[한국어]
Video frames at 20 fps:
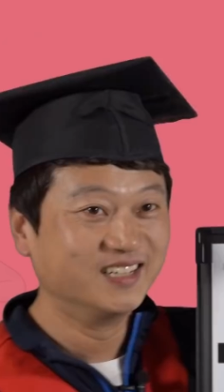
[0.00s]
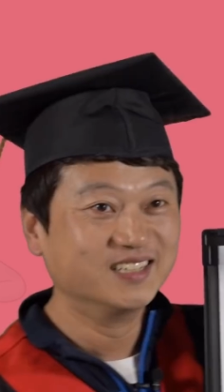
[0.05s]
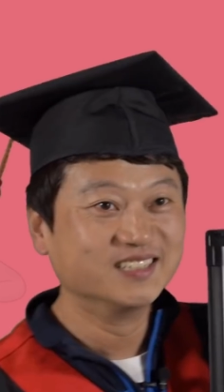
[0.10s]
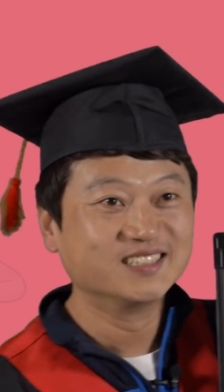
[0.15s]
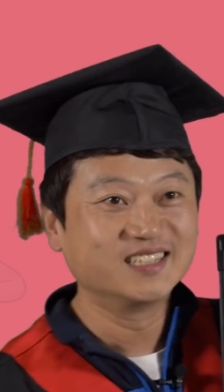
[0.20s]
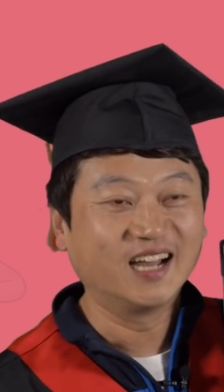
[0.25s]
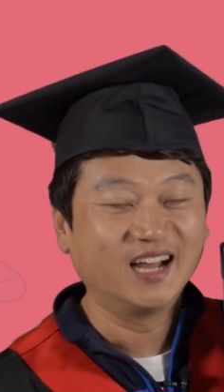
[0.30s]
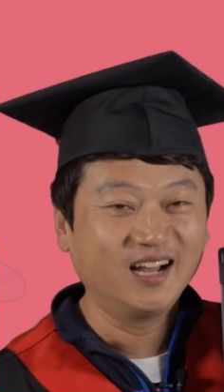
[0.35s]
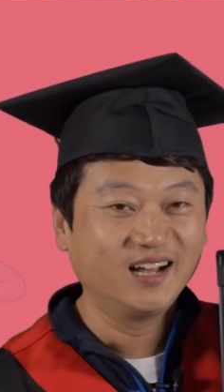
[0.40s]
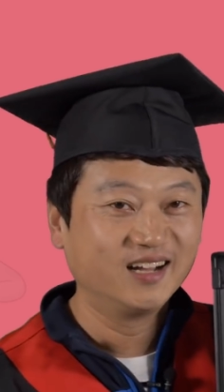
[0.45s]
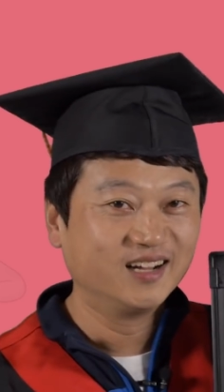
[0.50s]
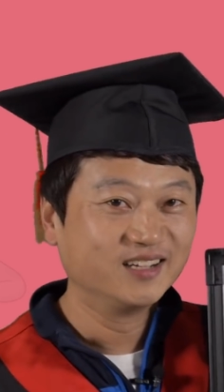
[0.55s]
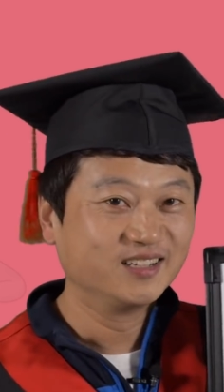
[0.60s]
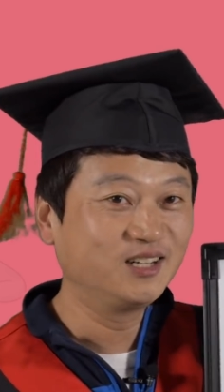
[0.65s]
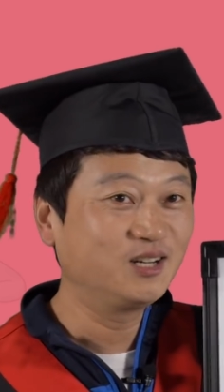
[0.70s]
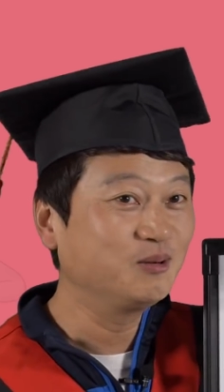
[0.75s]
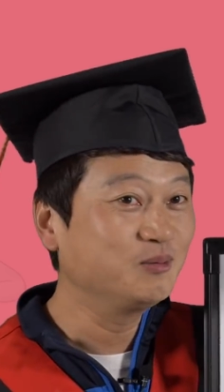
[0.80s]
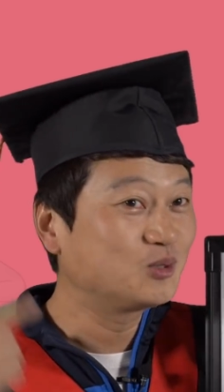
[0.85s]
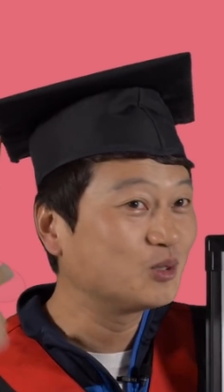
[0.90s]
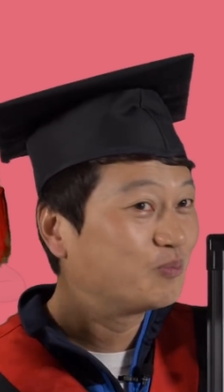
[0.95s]
자
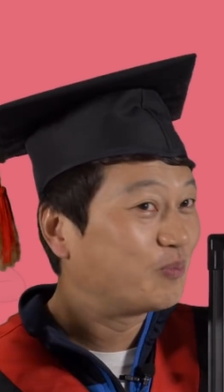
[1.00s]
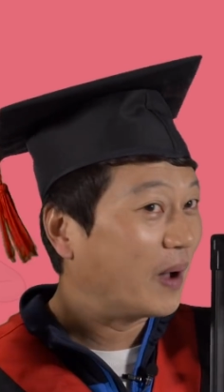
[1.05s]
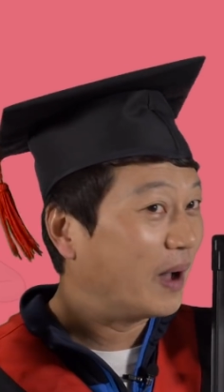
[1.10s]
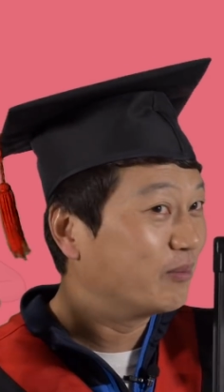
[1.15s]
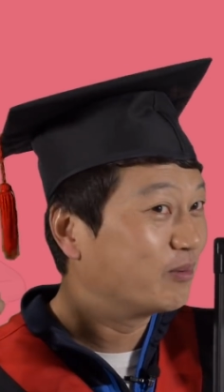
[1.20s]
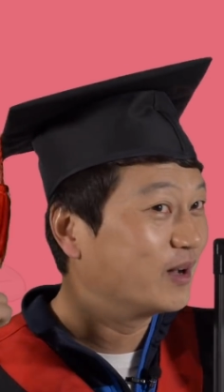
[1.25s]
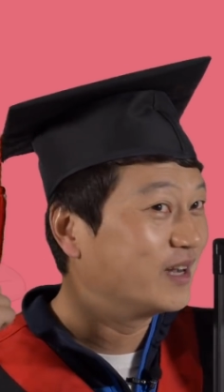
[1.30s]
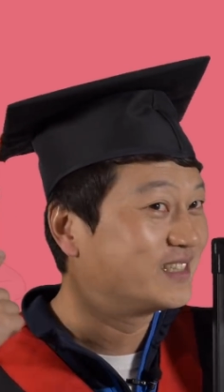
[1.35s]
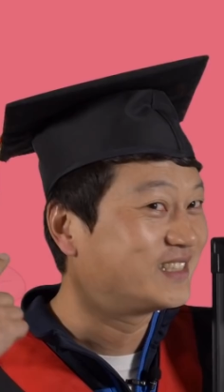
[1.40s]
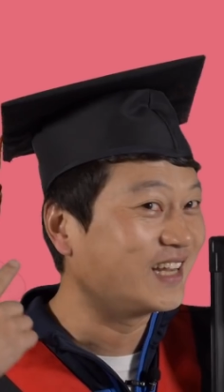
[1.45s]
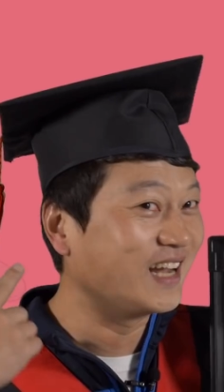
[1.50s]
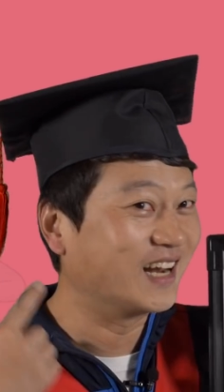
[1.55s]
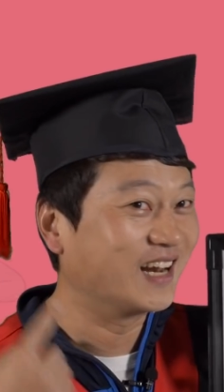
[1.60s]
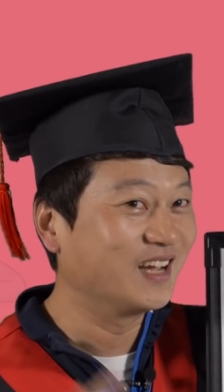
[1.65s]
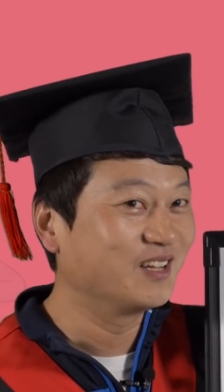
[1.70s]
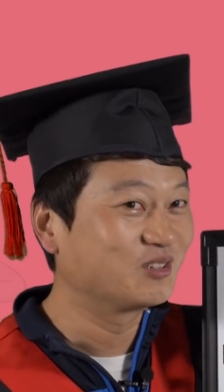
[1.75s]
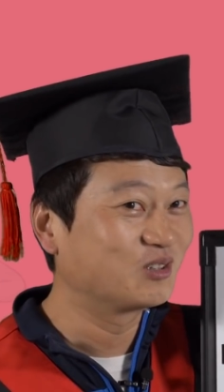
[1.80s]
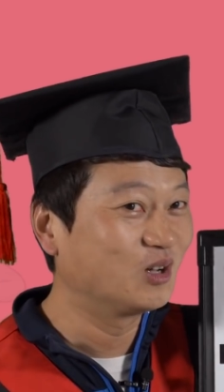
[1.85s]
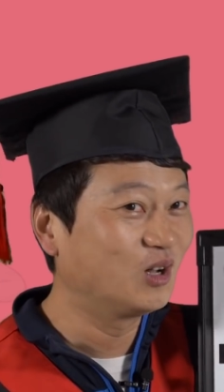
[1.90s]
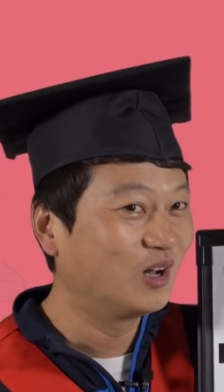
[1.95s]
이러면 좀 바보 같지
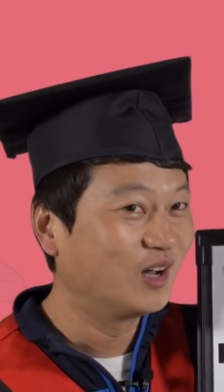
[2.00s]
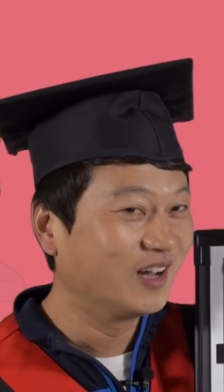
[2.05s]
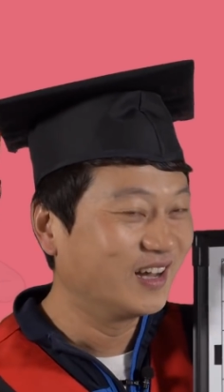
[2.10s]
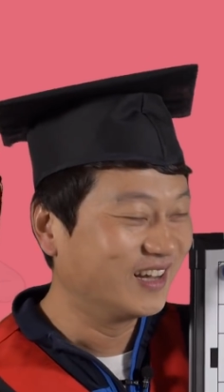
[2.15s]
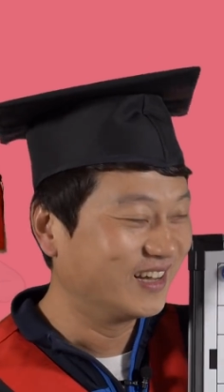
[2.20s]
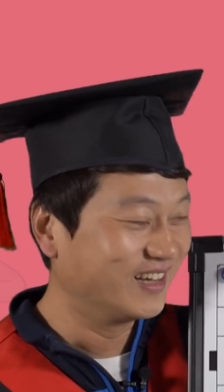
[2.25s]
않아요 또?